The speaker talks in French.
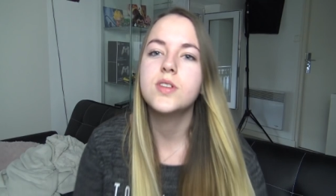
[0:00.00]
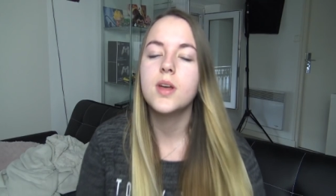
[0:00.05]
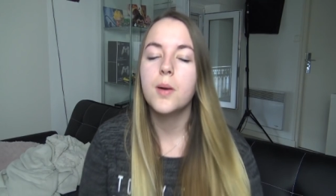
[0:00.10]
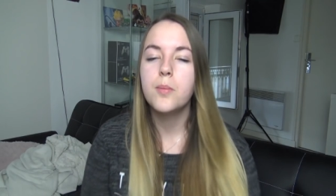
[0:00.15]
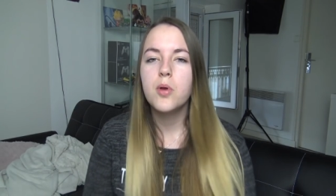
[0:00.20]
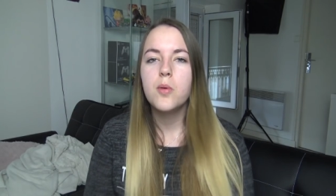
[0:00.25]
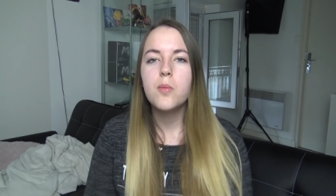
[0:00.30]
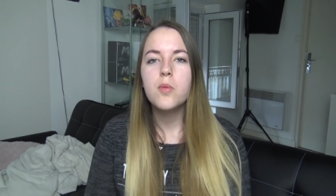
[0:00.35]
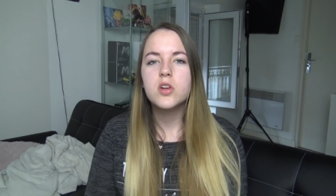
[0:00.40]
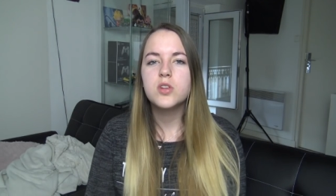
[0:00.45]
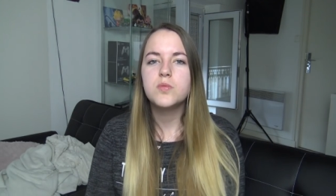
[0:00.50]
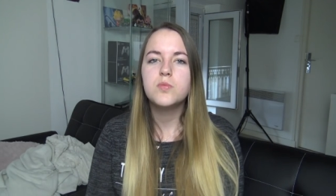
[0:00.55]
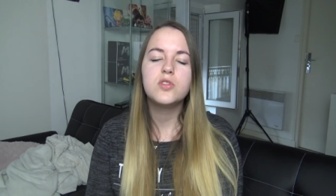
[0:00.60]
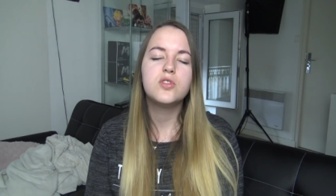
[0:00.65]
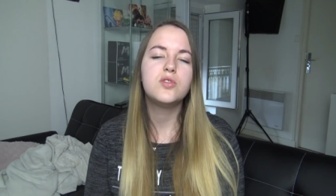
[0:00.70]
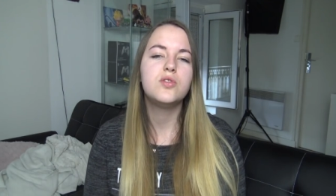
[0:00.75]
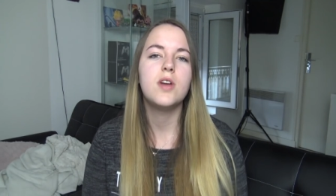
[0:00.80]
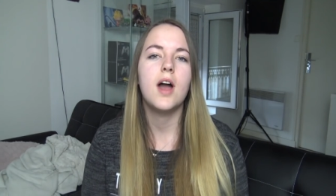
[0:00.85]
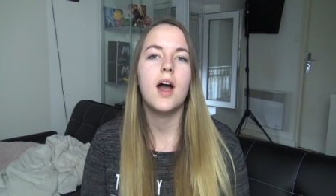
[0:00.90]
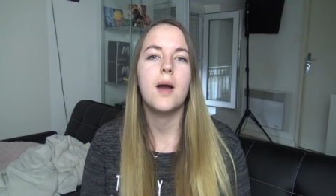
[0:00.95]
simplement, je me
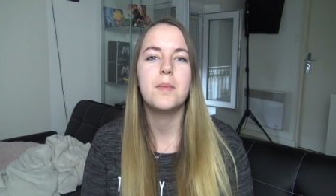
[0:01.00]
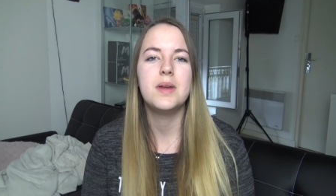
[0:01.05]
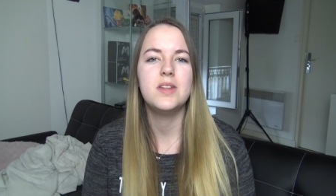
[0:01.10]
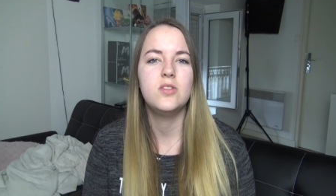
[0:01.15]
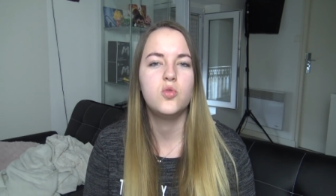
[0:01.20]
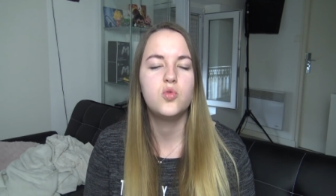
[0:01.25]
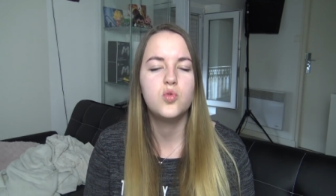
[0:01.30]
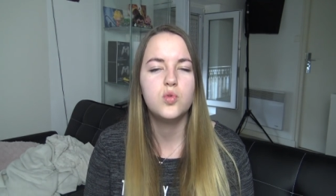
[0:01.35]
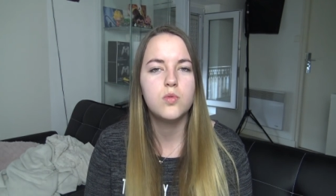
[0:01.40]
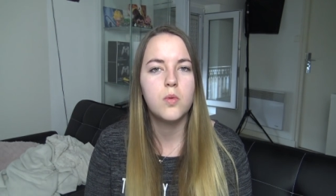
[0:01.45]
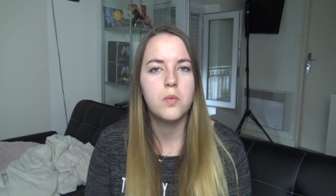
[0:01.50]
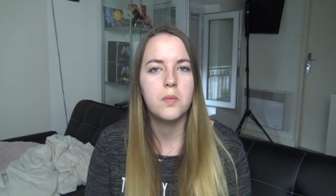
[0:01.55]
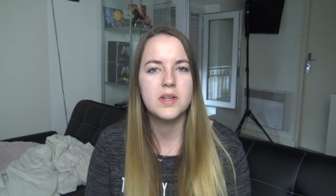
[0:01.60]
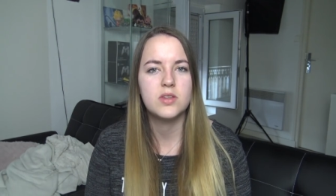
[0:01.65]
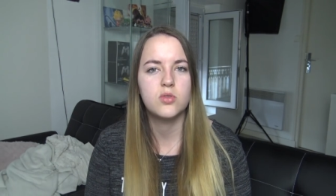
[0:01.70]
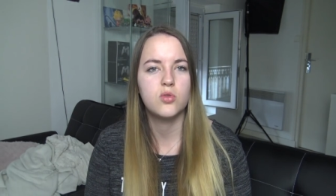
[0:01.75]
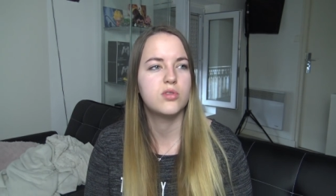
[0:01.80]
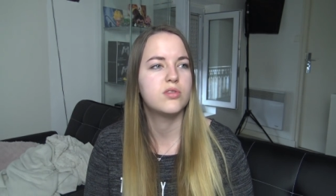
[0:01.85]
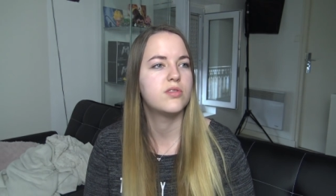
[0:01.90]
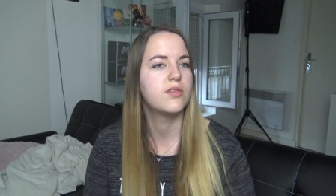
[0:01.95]
suis armée de tout mon
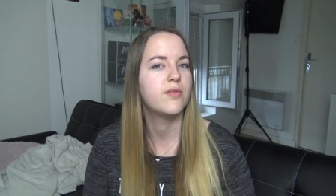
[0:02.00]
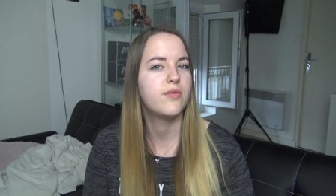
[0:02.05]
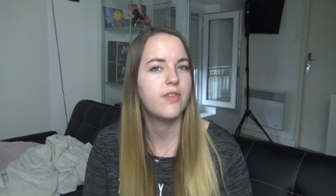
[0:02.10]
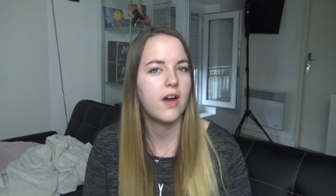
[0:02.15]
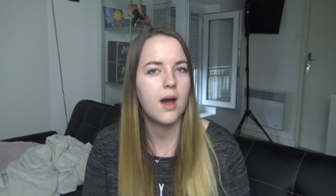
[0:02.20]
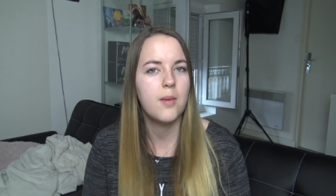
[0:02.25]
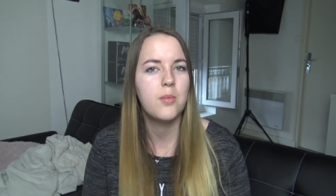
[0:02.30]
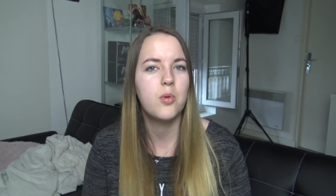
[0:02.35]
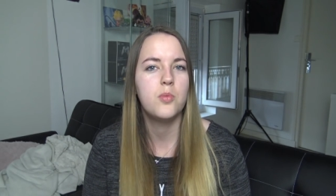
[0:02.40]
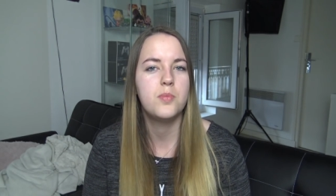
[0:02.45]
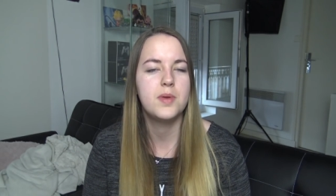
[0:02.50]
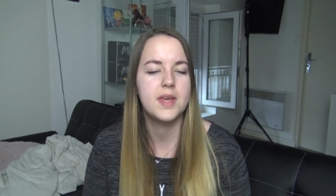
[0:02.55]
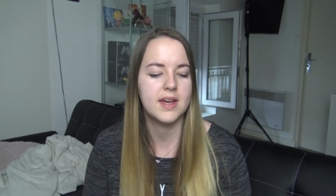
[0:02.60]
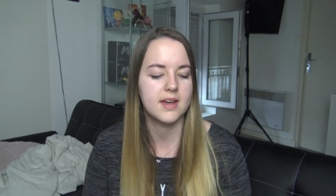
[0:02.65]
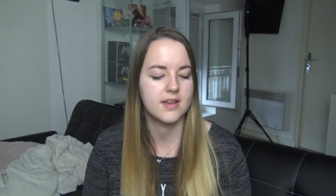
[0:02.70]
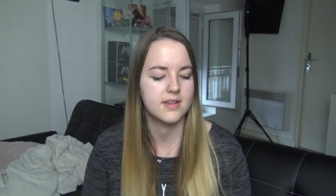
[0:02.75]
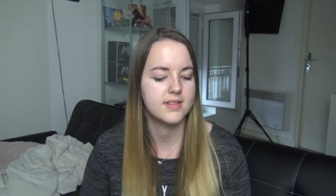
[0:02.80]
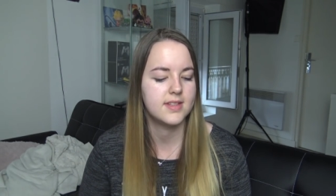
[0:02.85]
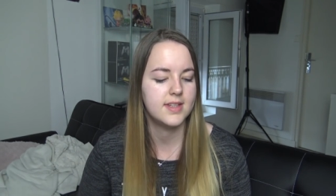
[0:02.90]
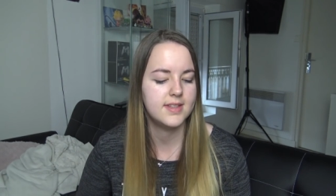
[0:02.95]
matos fard à
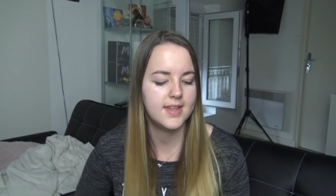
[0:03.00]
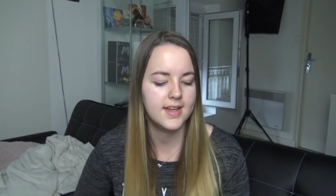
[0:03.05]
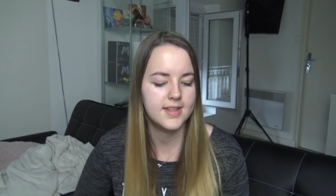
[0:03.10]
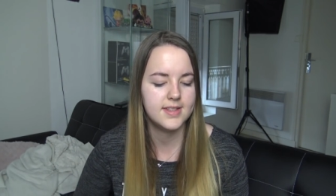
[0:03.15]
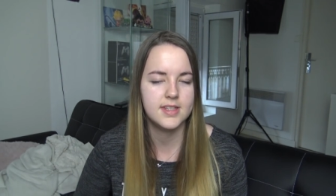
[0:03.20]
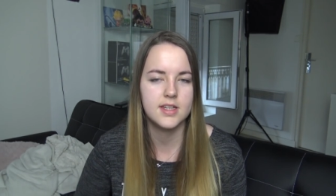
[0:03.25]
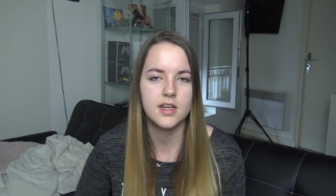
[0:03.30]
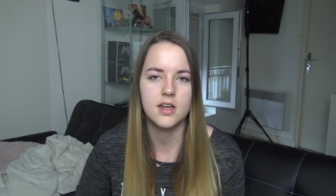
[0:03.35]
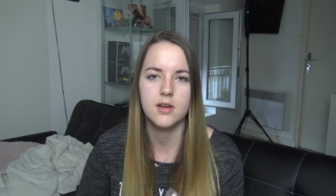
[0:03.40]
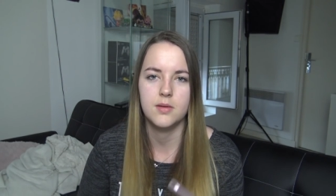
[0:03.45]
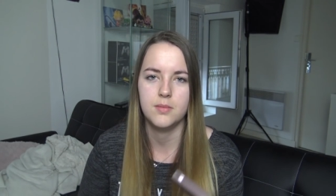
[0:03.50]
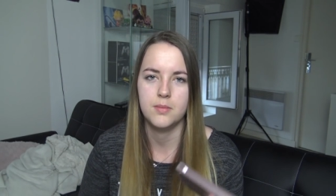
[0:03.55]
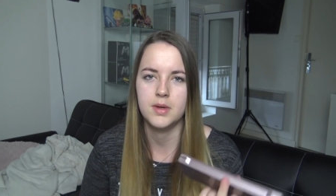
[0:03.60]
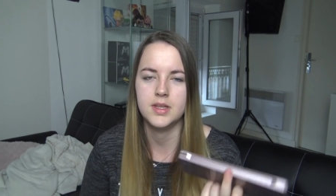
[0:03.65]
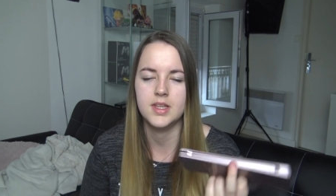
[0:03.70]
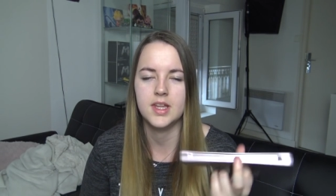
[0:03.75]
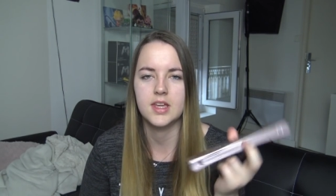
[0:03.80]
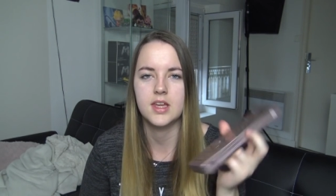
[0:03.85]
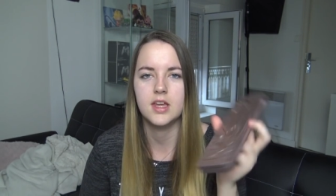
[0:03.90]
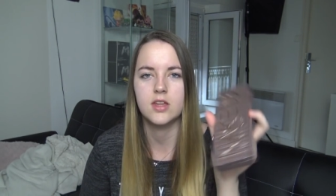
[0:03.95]
paupières, c'est-à-dire ma
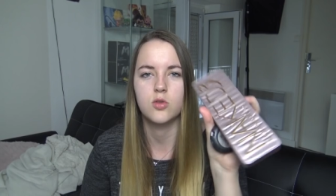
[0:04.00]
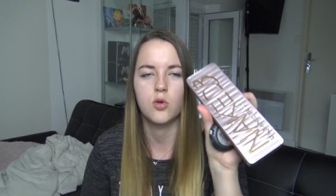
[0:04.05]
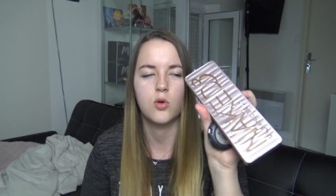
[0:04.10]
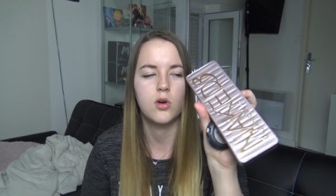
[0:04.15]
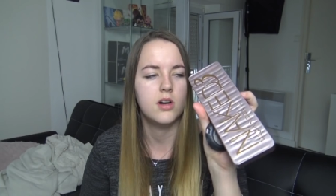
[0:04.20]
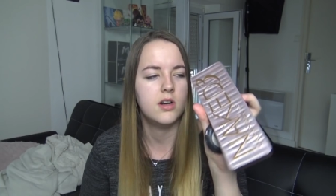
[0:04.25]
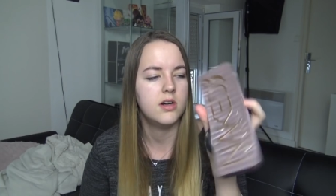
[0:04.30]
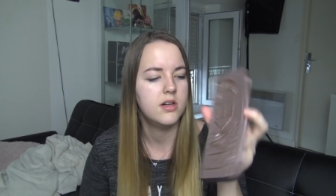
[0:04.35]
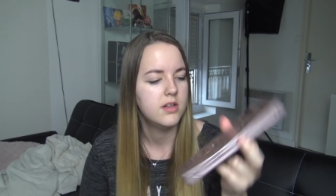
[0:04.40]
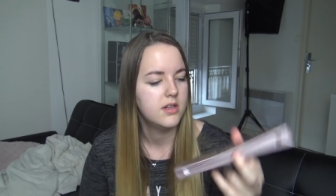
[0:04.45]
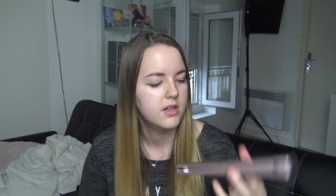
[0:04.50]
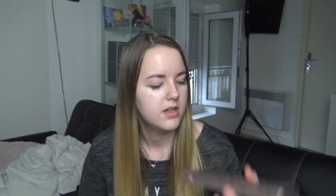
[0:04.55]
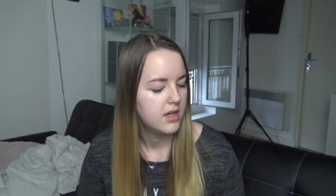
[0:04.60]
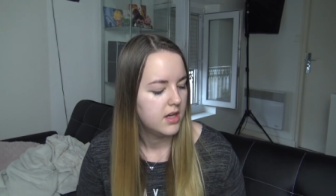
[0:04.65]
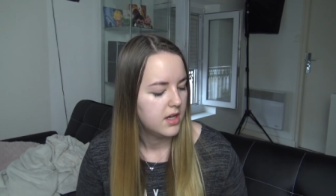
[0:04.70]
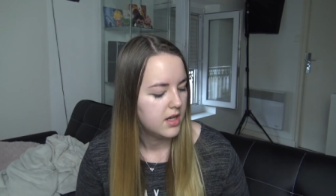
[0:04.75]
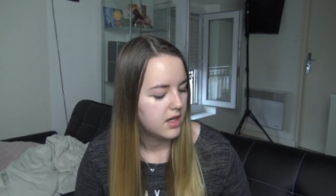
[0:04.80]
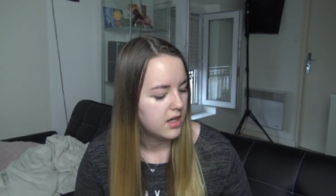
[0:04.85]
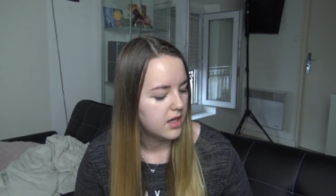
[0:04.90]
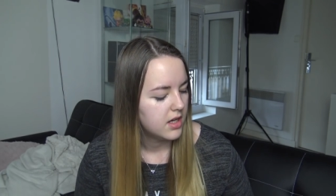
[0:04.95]
Naked 3,
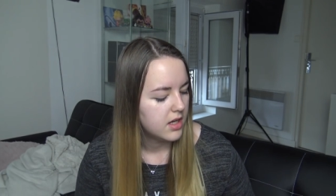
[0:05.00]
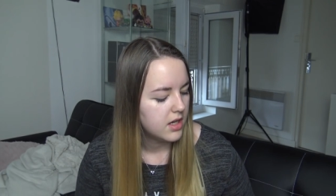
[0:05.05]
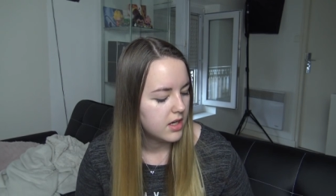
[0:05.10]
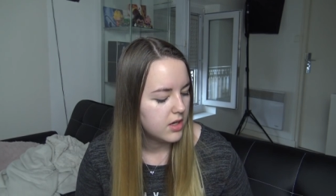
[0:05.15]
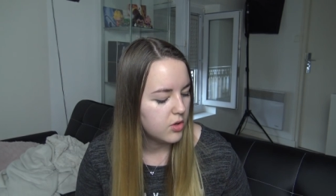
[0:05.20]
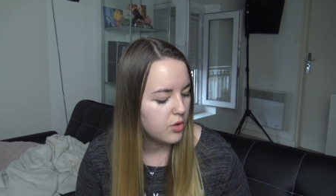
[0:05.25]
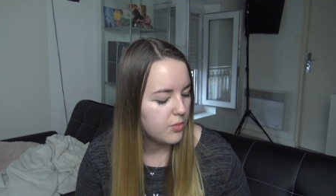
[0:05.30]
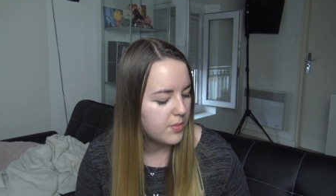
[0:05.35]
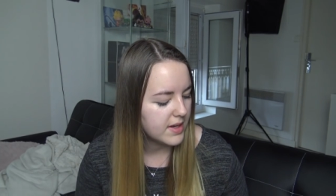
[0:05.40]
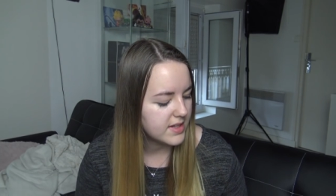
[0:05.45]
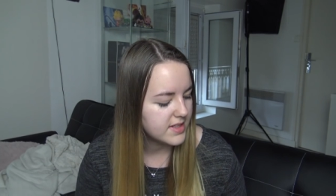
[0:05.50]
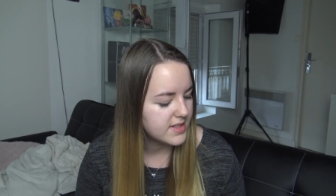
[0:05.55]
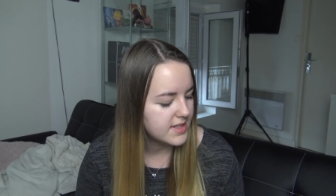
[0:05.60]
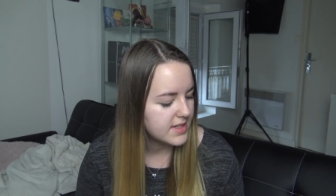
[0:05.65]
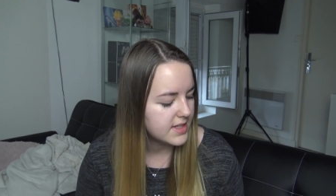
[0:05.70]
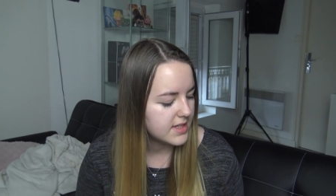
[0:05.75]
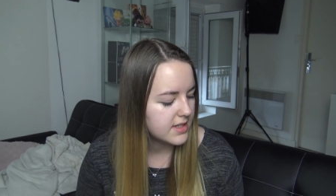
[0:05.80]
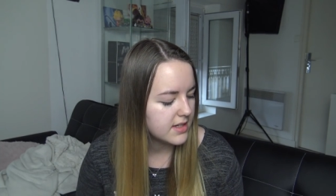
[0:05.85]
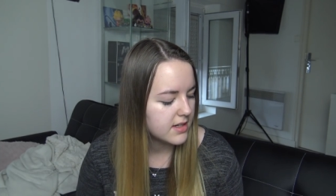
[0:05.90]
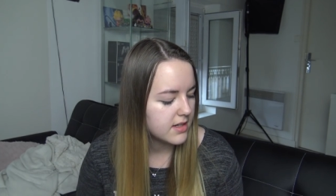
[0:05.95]
le
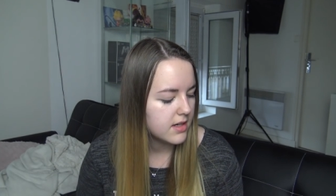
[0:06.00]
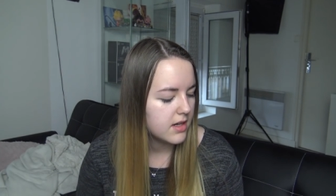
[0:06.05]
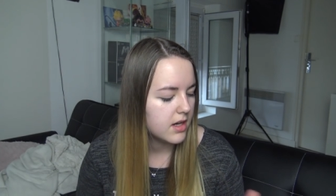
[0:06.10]
basique.